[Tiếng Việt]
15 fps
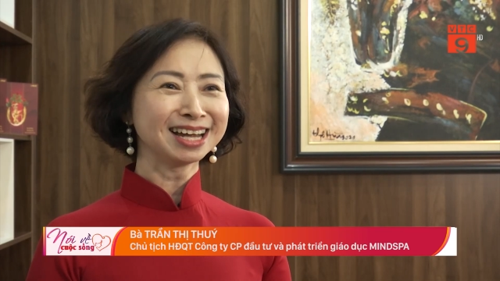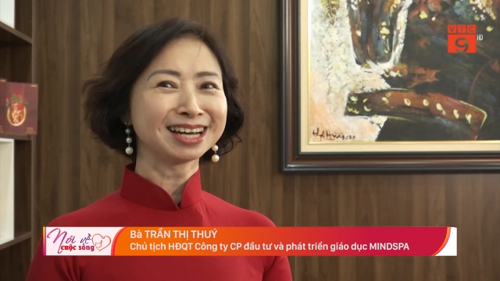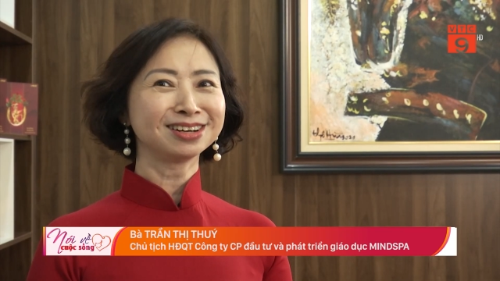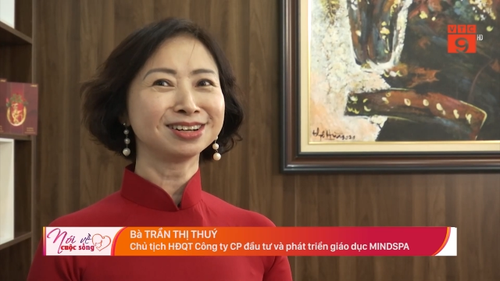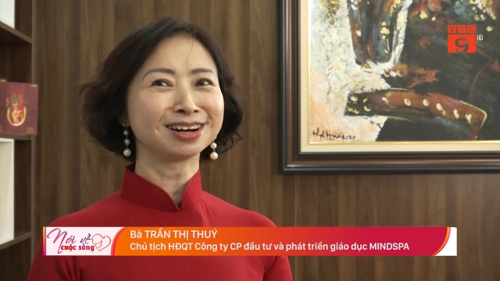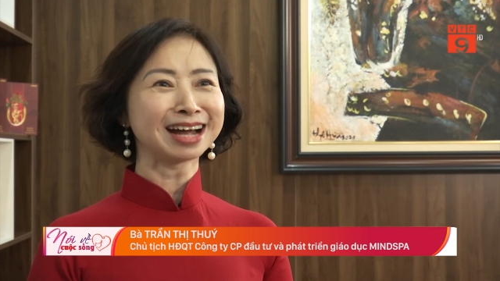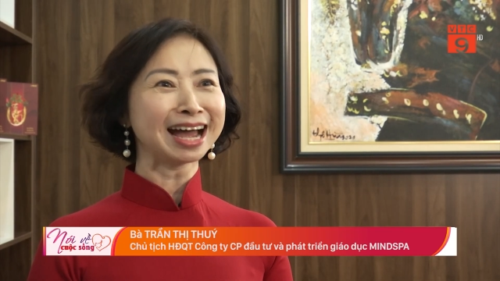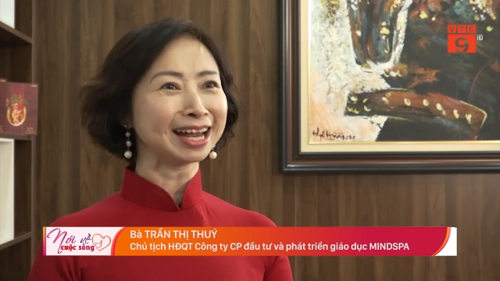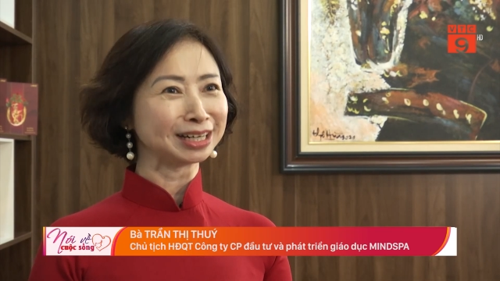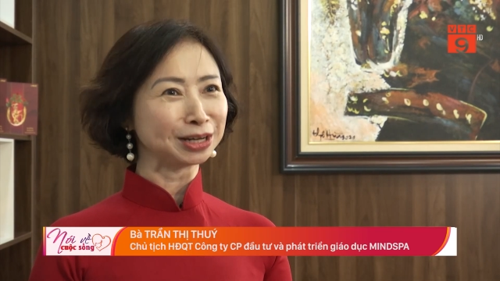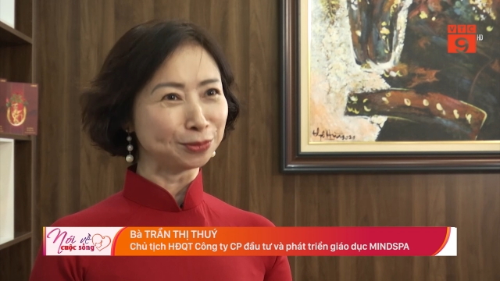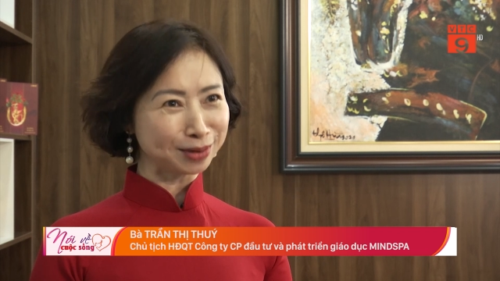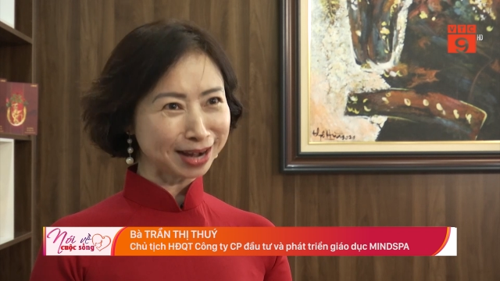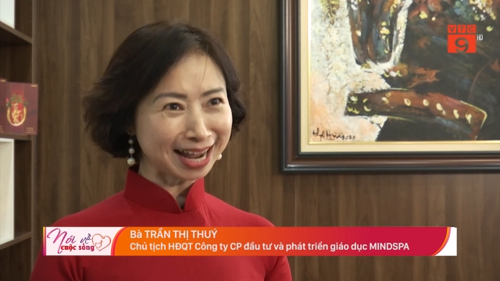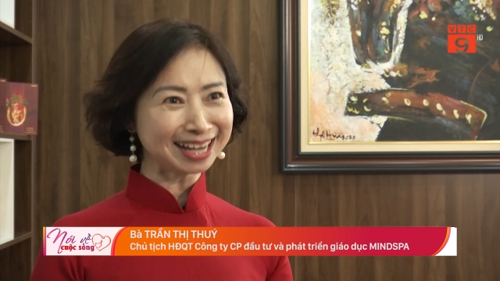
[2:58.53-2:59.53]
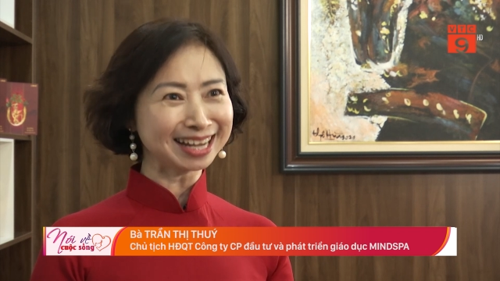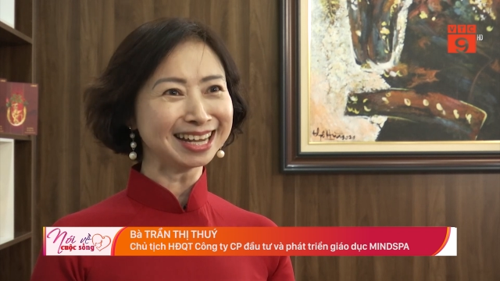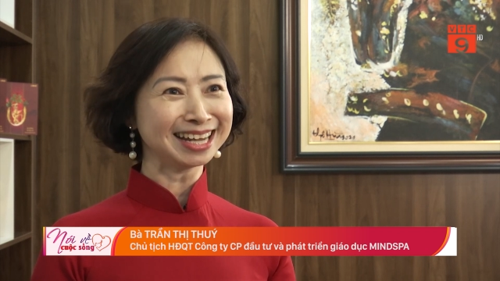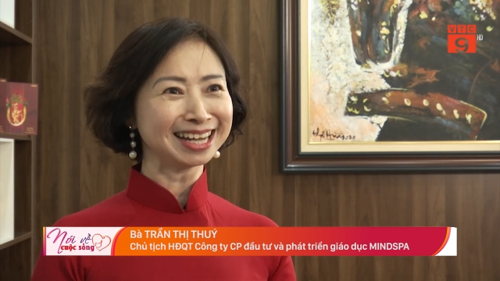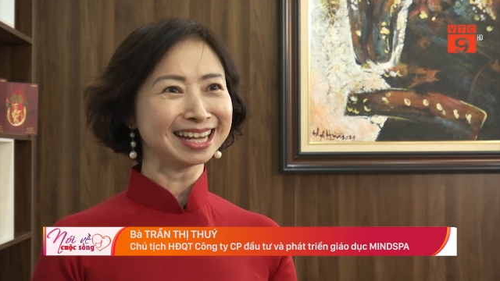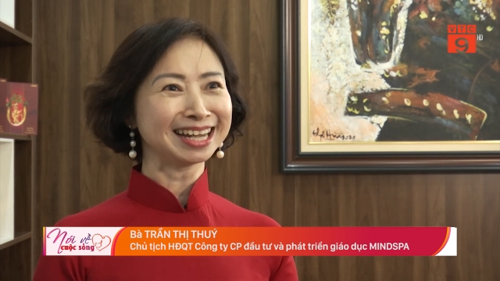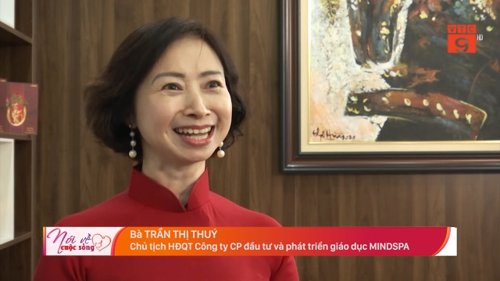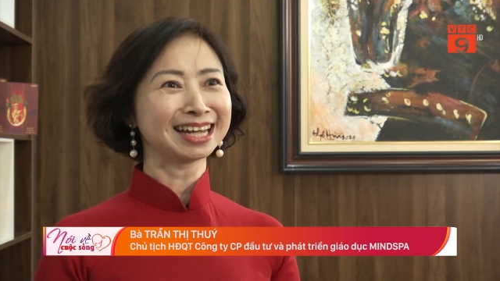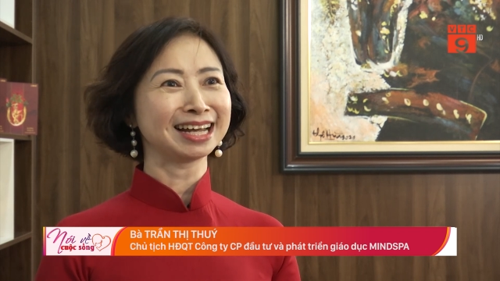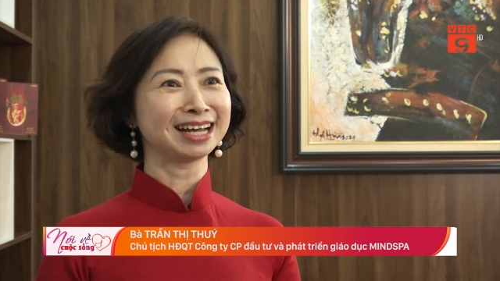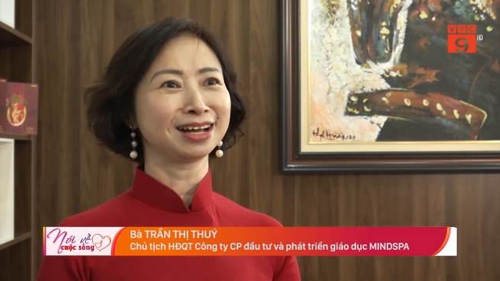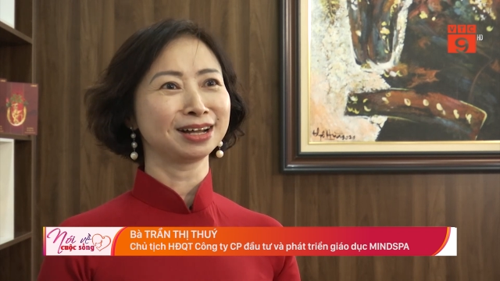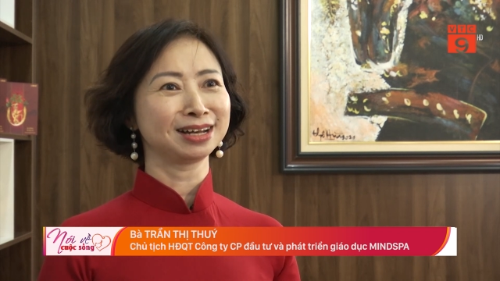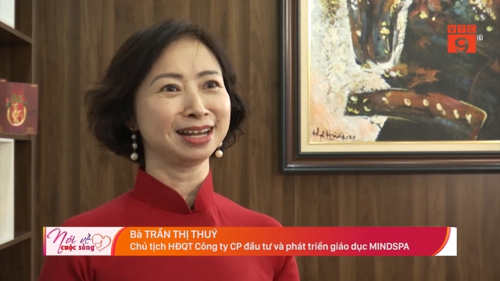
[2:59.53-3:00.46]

được hành động ngay ờ,